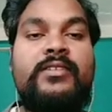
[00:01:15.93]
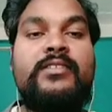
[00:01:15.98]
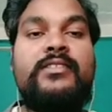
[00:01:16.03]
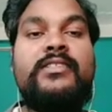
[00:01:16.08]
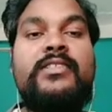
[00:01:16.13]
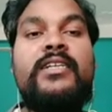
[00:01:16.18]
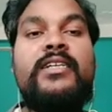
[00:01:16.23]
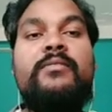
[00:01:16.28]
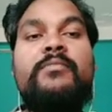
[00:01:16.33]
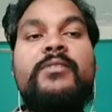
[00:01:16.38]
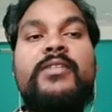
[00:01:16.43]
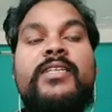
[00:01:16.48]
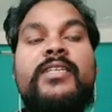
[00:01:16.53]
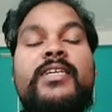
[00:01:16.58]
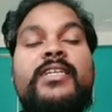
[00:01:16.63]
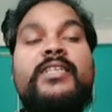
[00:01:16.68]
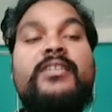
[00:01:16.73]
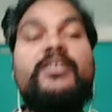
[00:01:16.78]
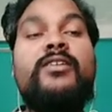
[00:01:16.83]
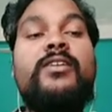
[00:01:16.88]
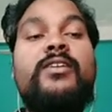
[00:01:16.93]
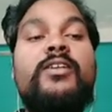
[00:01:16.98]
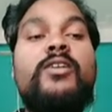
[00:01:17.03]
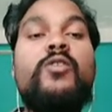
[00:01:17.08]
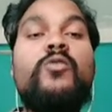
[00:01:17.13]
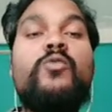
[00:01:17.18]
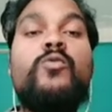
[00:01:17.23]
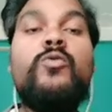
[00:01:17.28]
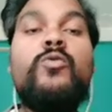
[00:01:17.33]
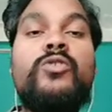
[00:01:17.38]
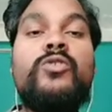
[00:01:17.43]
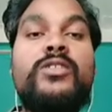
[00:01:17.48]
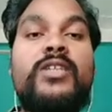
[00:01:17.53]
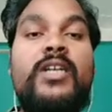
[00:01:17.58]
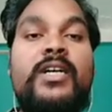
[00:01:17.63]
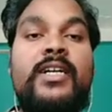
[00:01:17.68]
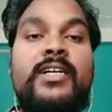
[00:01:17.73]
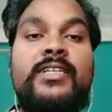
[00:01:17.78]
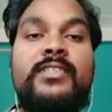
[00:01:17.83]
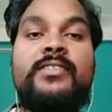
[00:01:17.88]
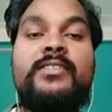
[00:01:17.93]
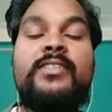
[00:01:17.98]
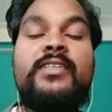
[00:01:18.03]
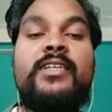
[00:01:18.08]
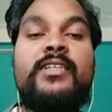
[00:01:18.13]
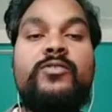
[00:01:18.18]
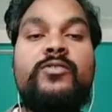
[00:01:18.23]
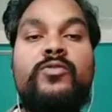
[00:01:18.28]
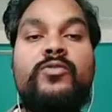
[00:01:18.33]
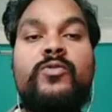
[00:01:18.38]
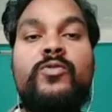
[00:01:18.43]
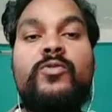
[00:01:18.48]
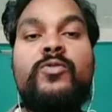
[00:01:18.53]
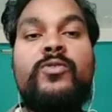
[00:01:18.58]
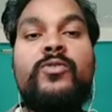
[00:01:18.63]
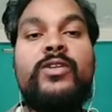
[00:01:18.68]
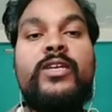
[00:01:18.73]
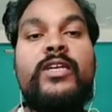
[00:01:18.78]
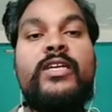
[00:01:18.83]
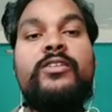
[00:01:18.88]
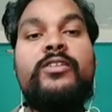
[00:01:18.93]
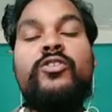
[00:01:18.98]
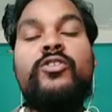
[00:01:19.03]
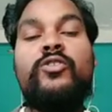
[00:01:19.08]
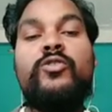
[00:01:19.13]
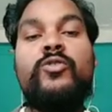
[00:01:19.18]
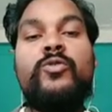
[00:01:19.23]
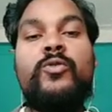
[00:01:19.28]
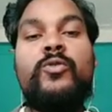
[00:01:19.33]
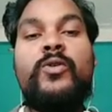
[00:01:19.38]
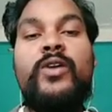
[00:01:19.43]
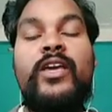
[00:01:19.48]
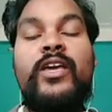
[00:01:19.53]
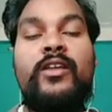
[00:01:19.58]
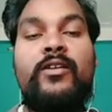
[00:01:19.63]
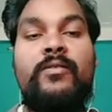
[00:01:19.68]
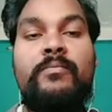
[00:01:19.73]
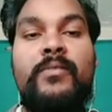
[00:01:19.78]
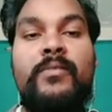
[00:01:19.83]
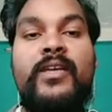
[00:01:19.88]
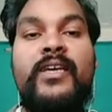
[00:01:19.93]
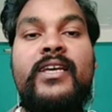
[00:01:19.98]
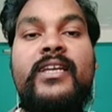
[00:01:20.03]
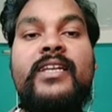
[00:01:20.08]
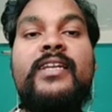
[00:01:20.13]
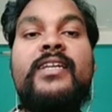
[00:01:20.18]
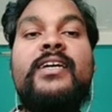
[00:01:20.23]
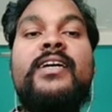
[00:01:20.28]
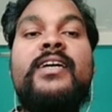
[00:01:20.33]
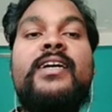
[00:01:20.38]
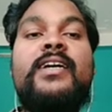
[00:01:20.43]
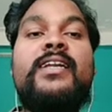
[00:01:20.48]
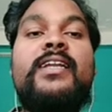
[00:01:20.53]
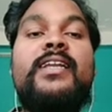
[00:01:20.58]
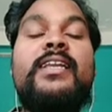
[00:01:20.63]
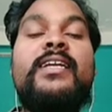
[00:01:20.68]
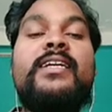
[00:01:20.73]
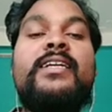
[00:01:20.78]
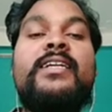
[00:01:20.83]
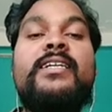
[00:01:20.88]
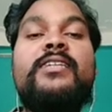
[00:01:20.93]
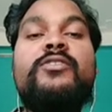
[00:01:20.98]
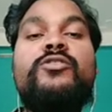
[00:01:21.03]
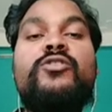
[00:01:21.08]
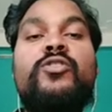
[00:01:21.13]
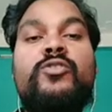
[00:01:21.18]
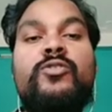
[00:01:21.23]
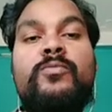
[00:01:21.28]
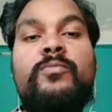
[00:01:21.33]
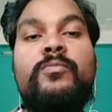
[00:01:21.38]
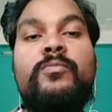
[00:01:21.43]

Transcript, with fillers: যে আমাদের উড়োজাহাজ থেকে শুরু করে যত এরোপ্লেন রিলেটেড যত